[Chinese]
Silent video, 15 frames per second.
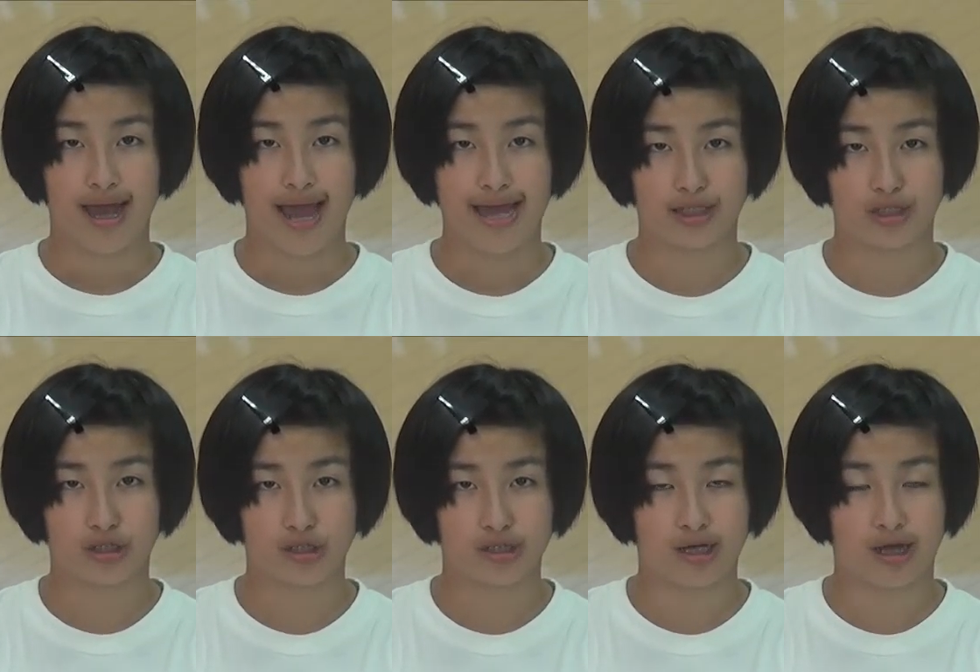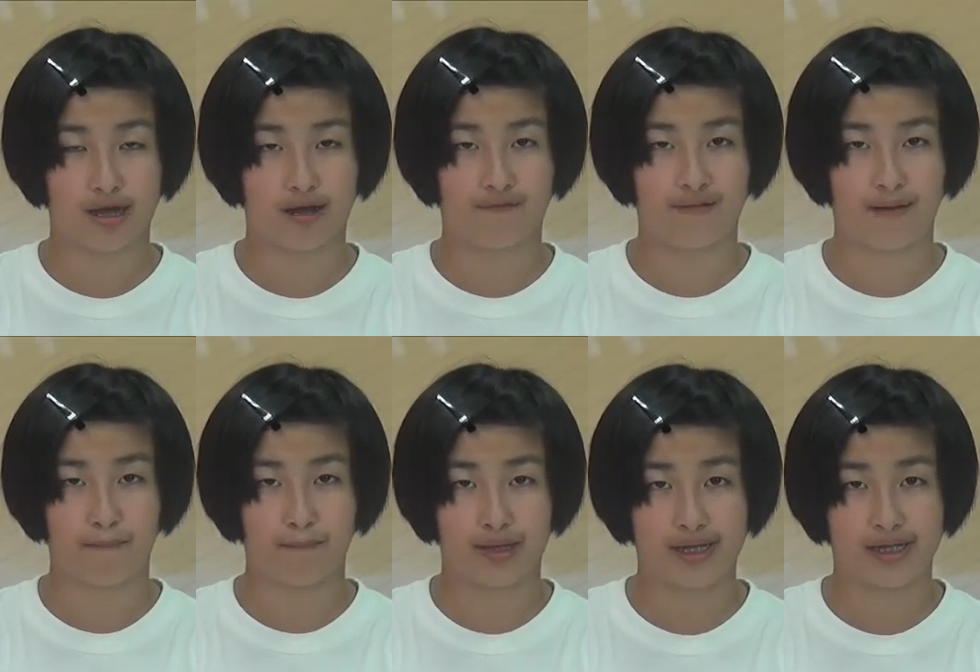爱吃的
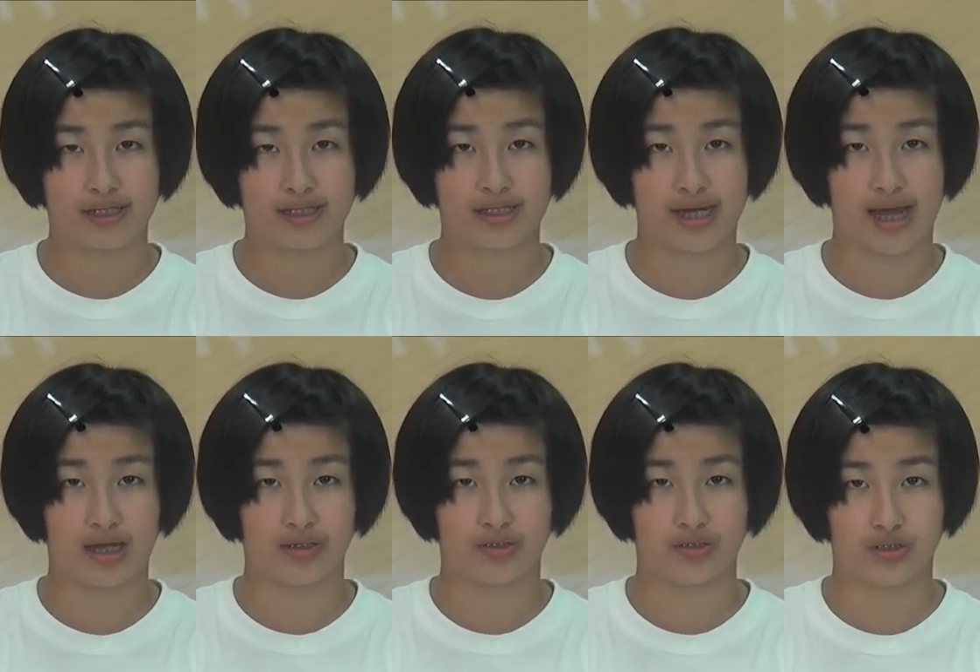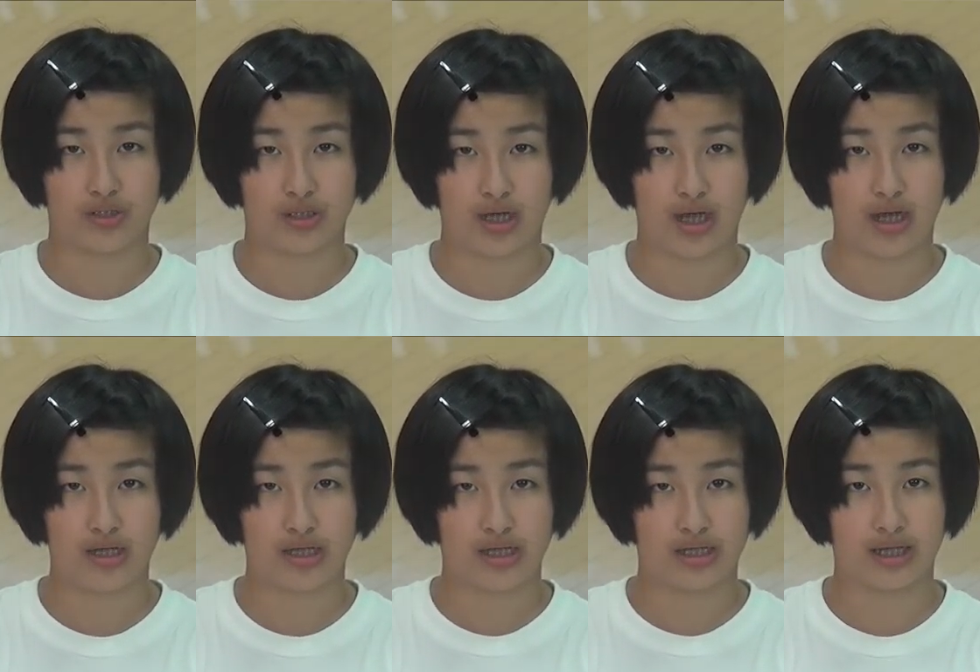范冰像子
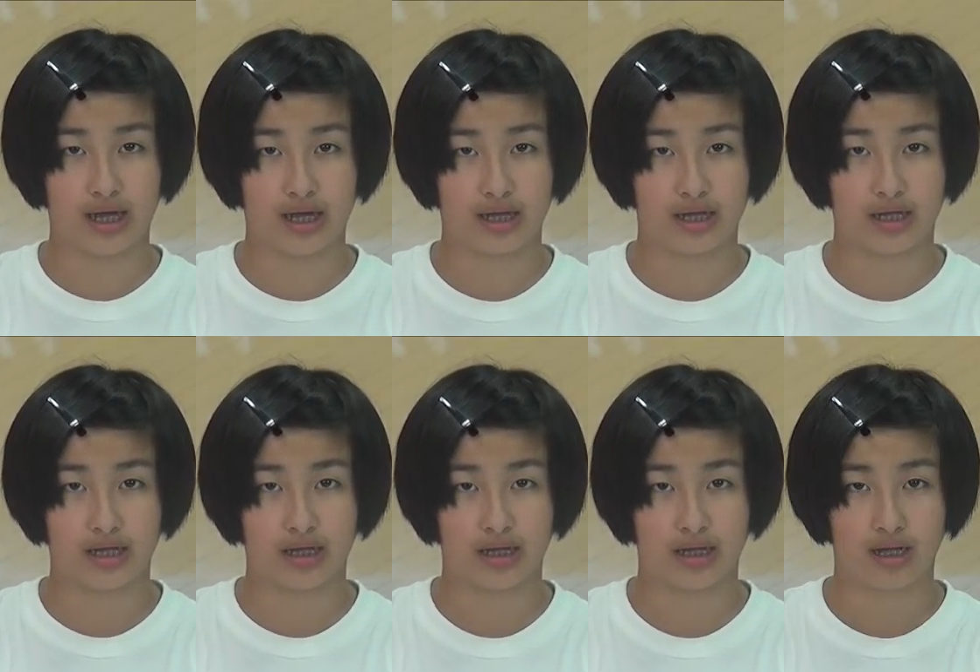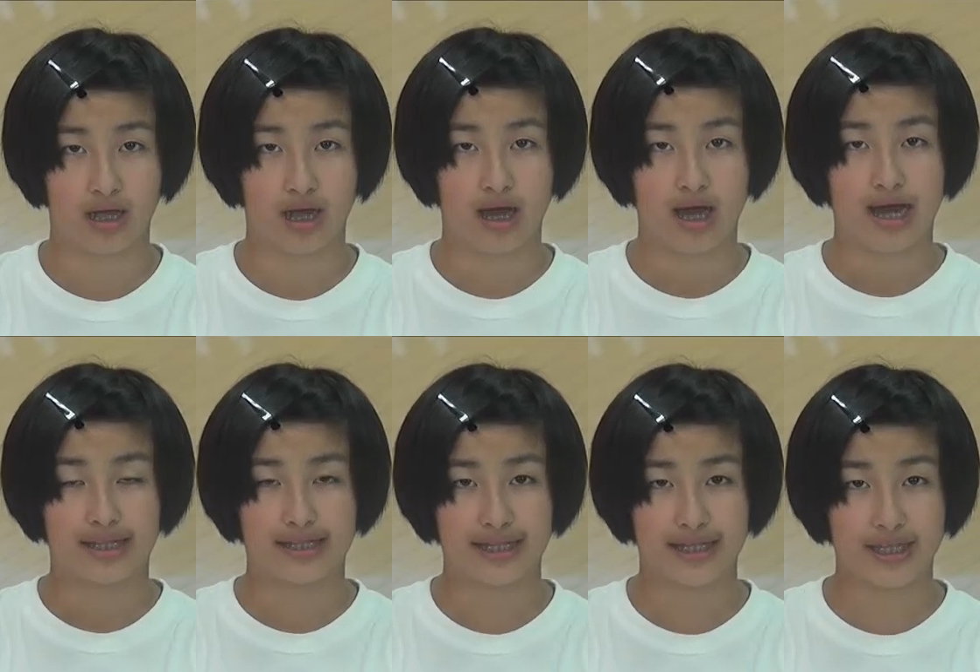恩一样，
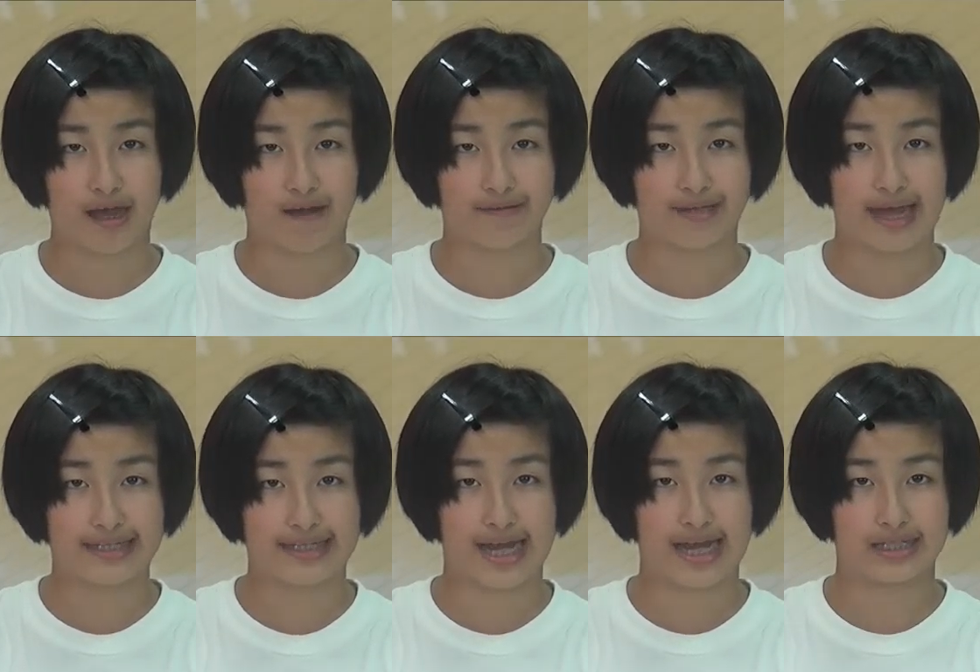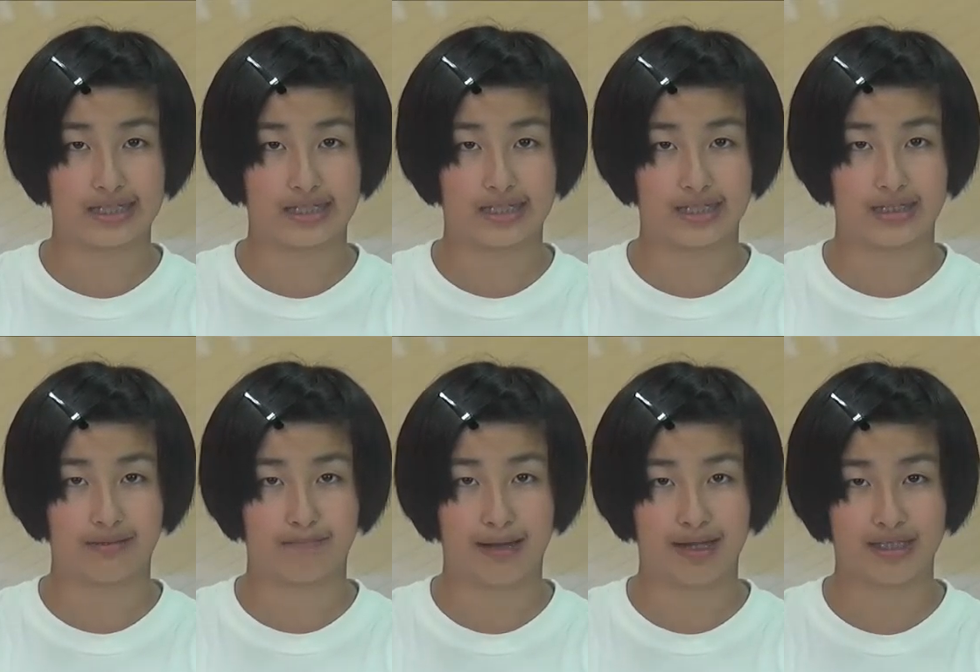领导大家
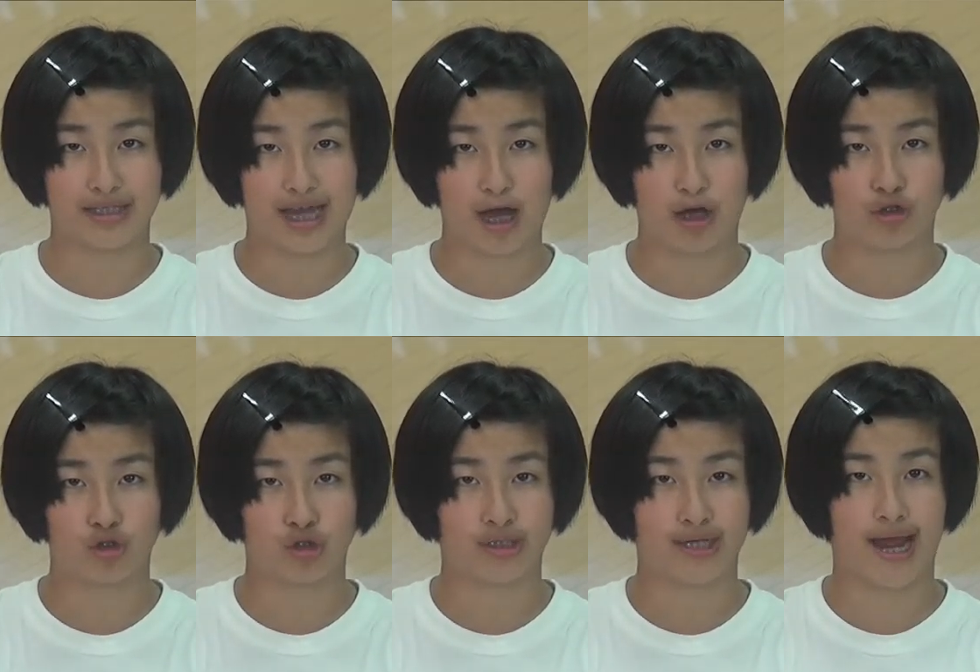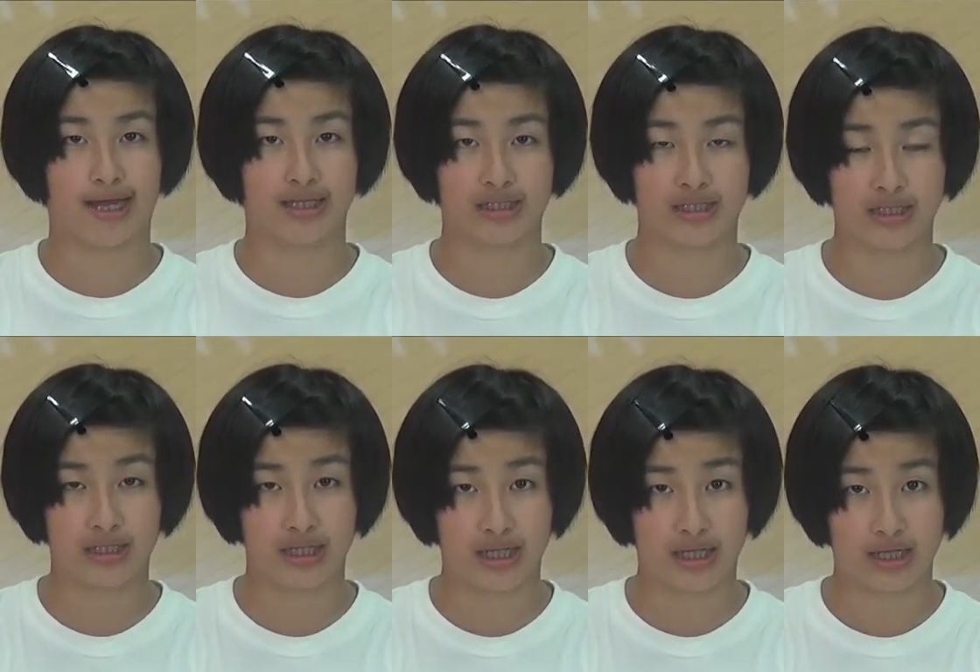的班长就像
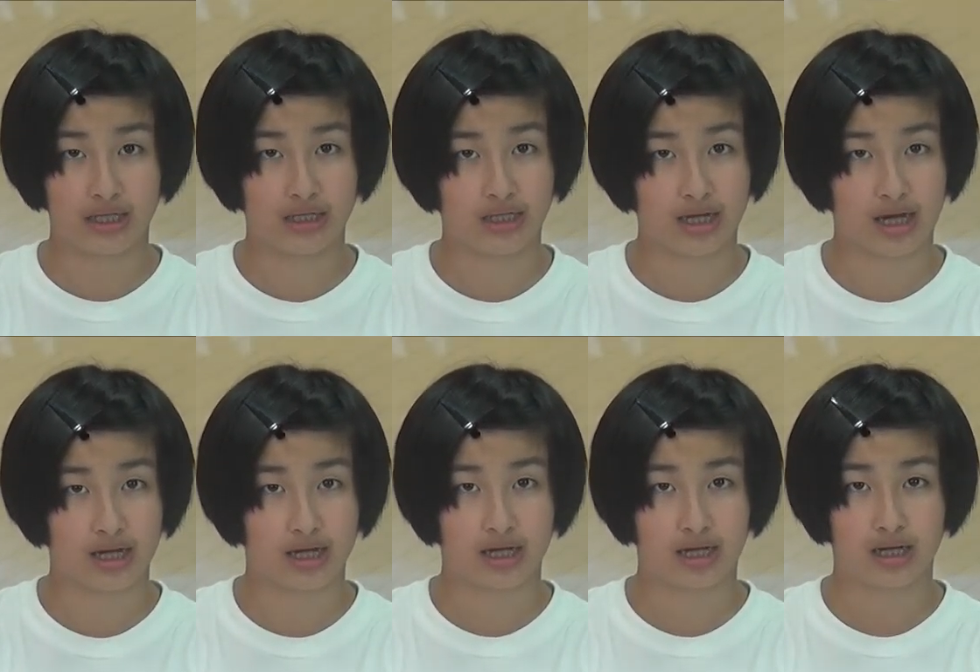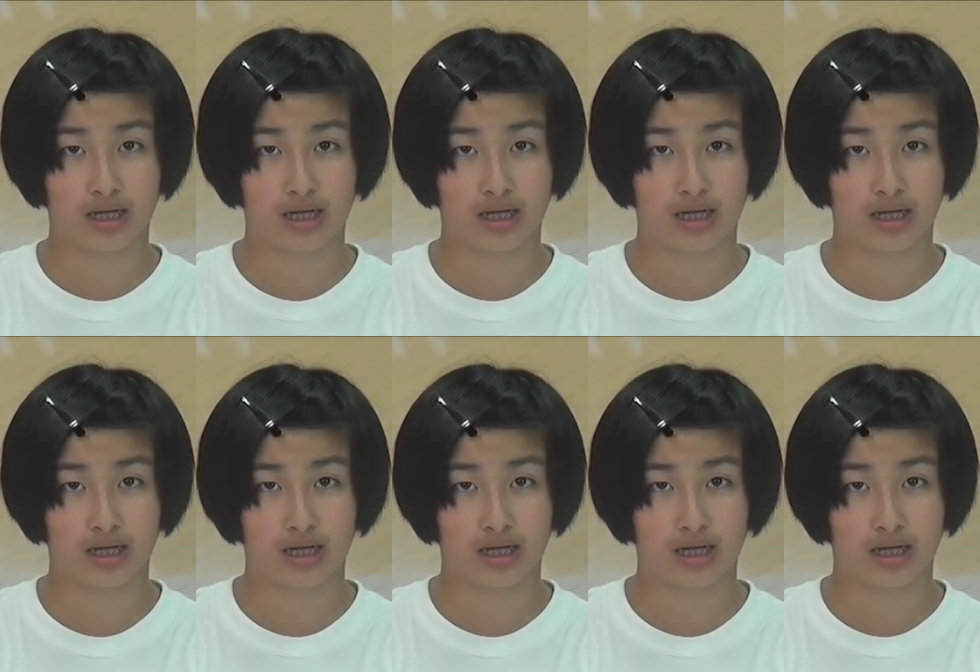思婷一样，